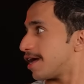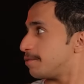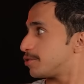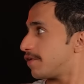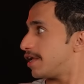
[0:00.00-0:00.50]

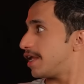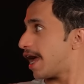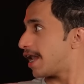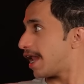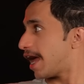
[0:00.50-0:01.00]
طيب شوف
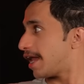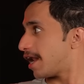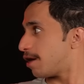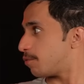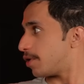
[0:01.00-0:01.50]
الهلال الان
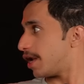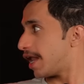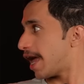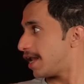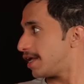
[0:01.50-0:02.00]
الاول
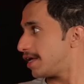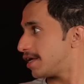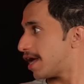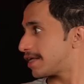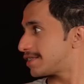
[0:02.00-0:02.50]
الاهلي
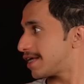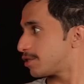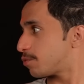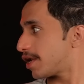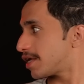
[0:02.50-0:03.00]

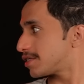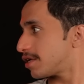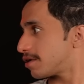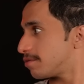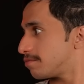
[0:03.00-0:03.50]
السد
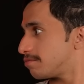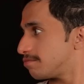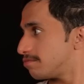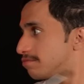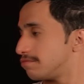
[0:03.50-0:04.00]
والنصر
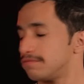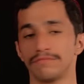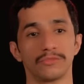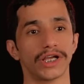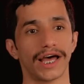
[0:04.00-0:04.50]

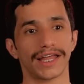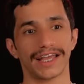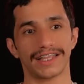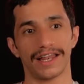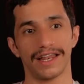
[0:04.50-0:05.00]

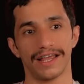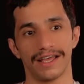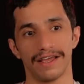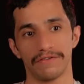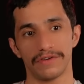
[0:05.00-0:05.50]
مشاركه
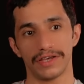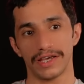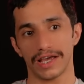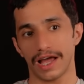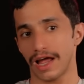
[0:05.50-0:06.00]

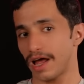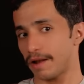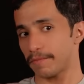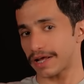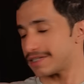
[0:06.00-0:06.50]
في
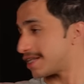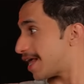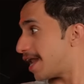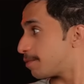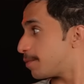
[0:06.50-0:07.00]
المركز
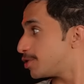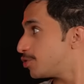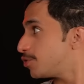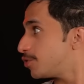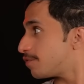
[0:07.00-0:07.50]
الثالث بس
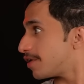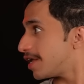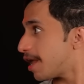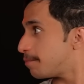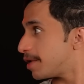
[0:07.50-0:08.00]
شوف
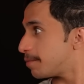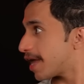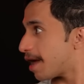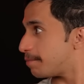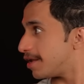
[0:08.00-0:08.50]
الهلال مين
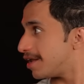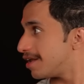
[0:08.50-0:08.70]
بيقابل